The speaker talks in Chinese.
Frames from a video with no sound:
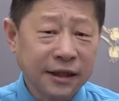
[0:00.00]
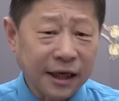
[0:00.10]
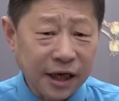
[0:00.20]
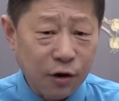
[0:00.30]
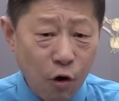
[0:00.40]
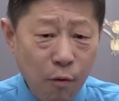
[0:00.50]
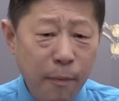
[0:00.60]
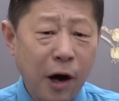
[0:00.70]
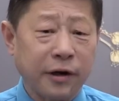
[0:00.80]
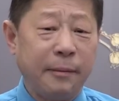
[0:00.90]
他在公
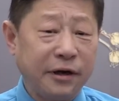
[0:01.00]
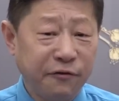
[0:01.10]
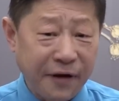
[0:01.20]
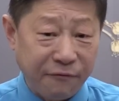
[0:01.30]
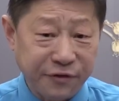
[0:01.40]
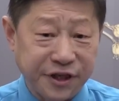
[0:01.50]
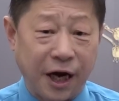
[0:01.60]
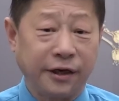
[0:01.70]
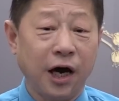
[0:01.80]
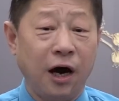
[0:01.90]
报里面就反复
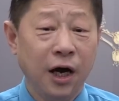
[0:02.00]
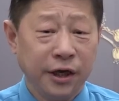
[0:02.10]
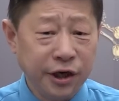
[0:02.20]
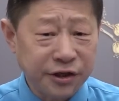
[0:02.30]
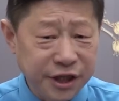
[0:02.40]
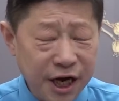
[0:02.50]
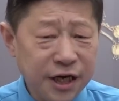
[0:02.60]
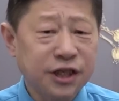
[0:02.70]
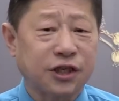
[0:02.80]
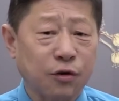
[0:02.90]
强调要
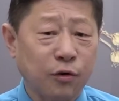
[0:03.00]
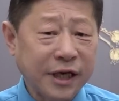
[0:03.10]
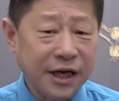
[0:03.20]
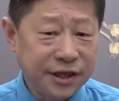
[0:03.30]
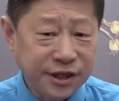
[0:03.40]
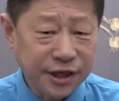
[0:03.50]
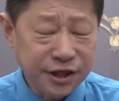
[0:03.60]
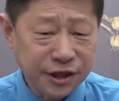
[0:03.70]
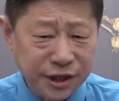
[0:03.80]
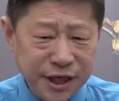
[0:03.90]
坚持国家以经
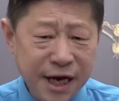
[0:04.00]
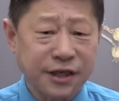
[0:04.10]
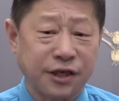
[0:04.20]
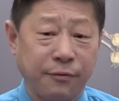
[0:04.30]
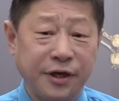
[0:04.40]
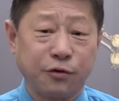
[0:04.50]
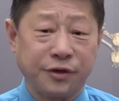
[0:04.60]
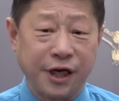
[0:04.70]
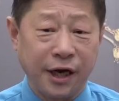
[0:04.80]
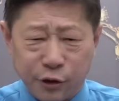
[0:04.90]
济建设为中
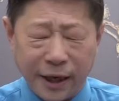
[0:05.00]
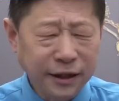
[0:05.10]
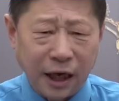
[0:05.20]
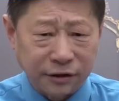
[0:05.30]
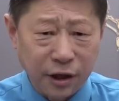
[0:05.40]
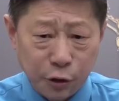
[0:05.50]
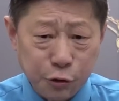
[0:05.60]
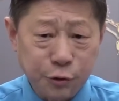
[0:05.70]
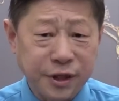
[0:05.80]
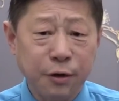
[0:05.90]
心，全党都要
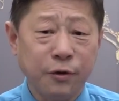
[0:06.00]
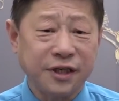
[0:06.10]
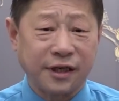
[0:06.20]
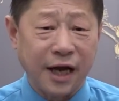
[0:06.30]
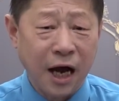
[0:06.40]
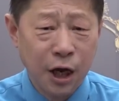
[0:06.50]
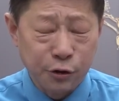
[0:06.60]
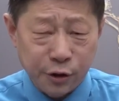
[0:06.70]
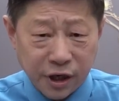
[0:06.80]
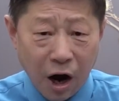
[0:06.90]
聚精会神的
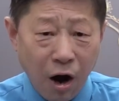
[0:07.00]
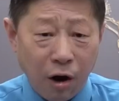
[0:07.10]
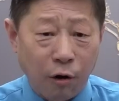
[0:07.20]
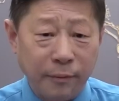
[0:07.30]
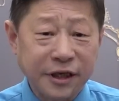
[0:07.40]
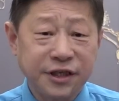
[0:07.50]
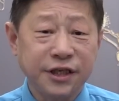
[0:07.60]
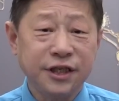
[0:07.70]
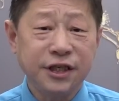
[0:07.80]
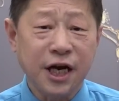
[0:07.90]
去搞好我们的
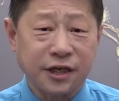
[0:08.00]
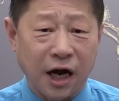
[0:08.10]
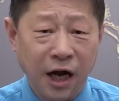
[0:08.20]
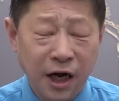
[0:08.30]
经济建设，